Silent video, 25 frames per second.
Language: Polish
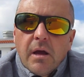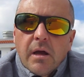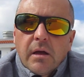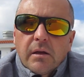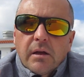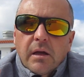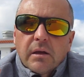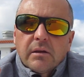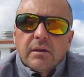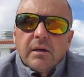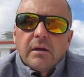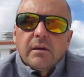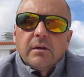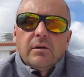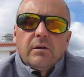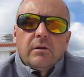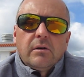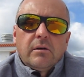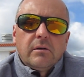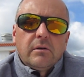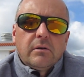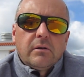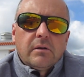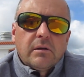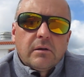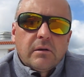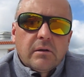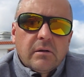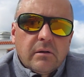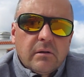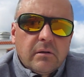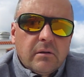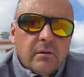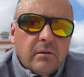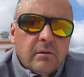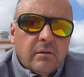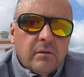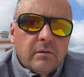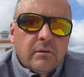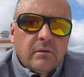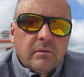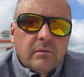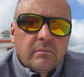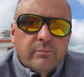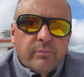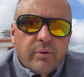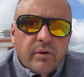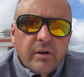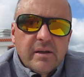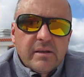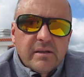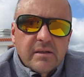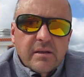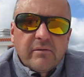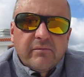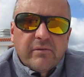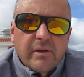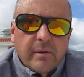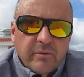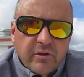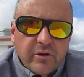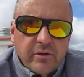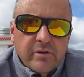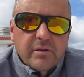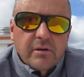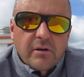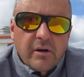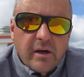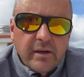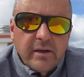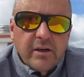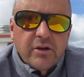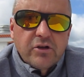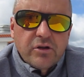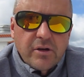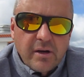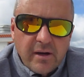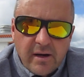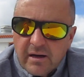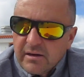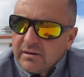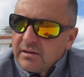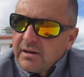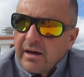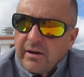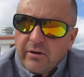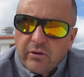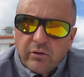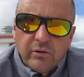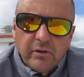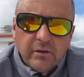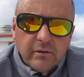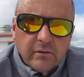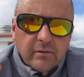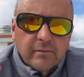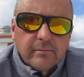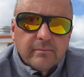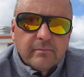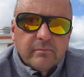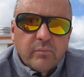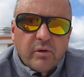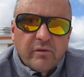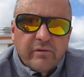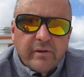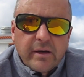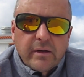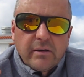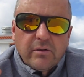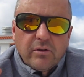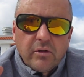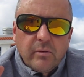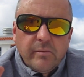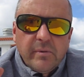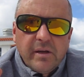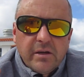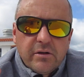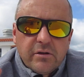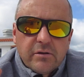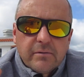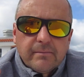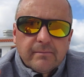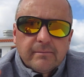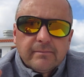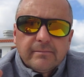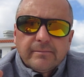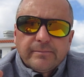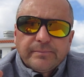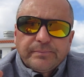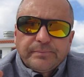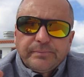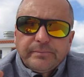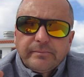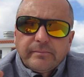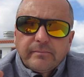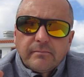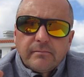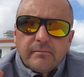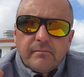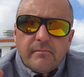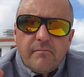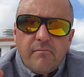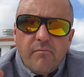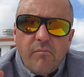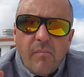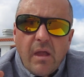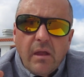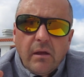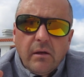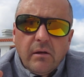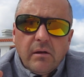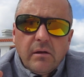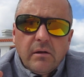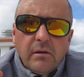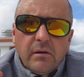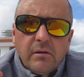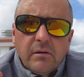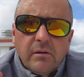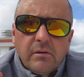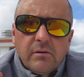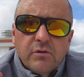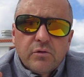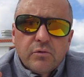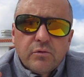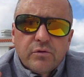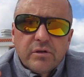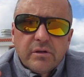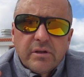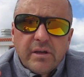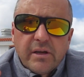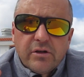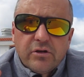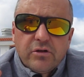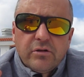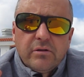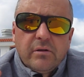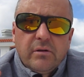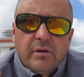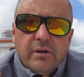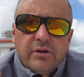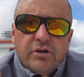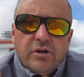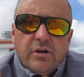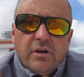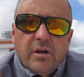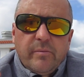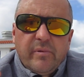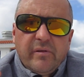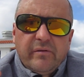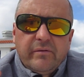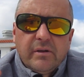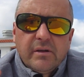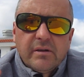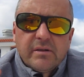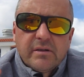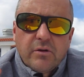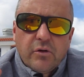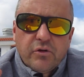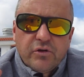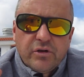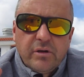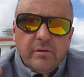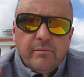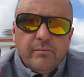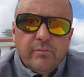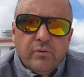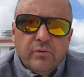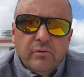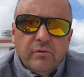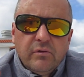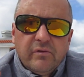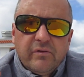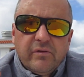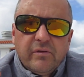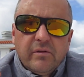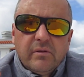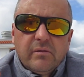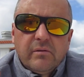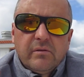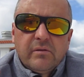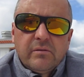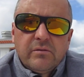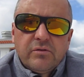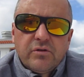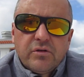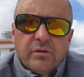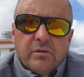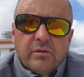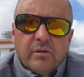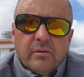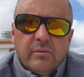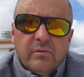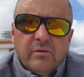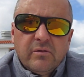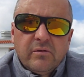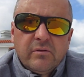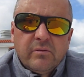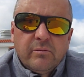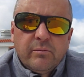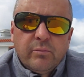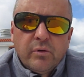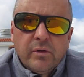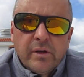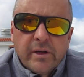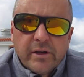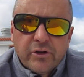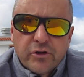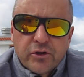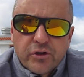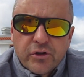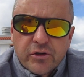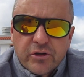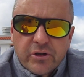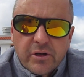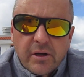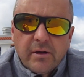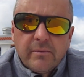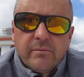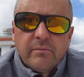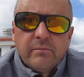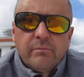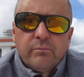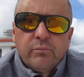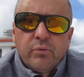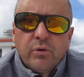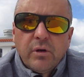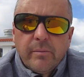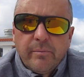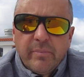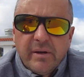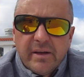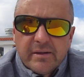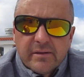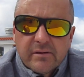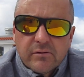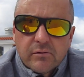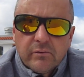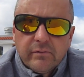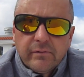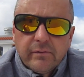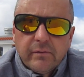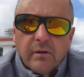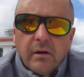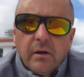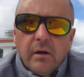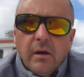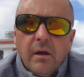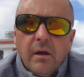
Dlatego e, polecam Wam, drodzy kochani, jeszcze raz aronit, bo warto go mieć. E, służy też do leczenia pewnych schorzeń, bólów, e, czy to bóle krzyża, bóle pleców,